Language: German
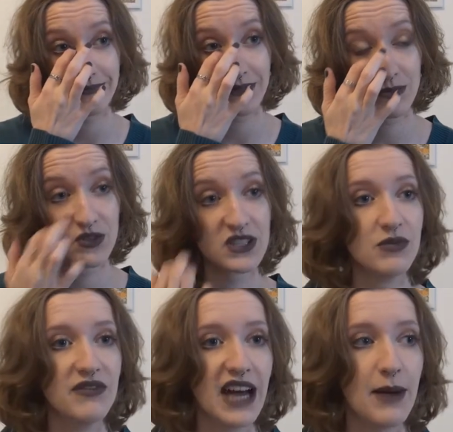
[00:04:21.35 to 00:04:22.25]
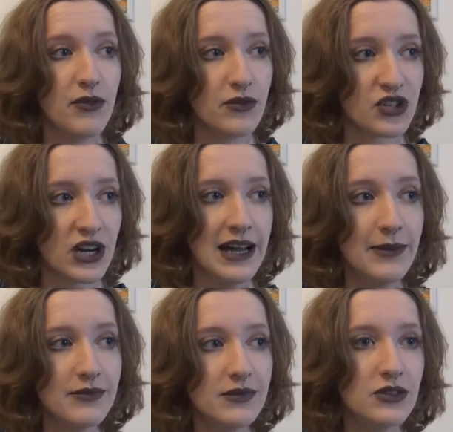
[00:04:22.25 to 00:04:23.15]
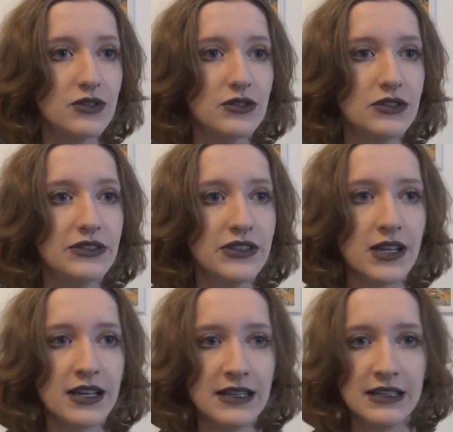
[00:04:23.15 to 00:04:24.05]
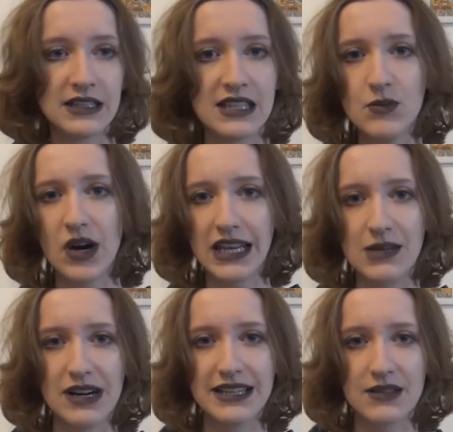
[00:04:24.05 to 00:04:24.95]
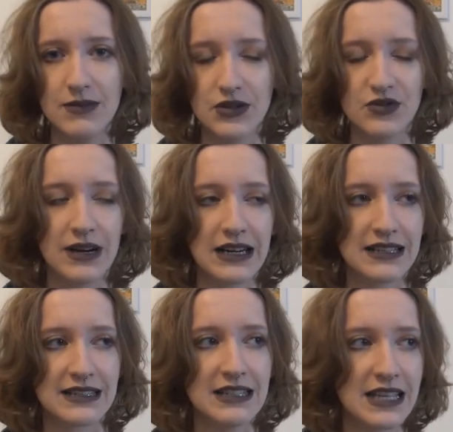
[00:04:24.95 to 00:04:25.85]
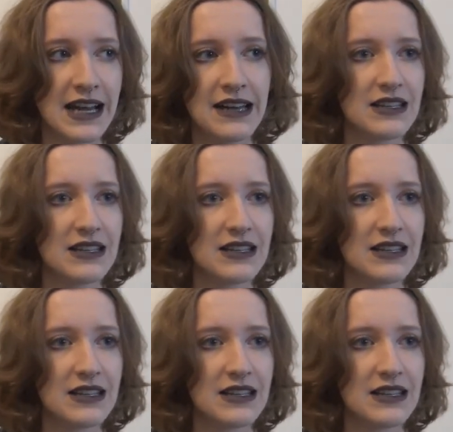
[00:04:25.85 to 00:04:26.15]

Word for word: ich musste Bewerbungen schreiben und ich nehme an, die meisten Menschen machen das nicht gerne.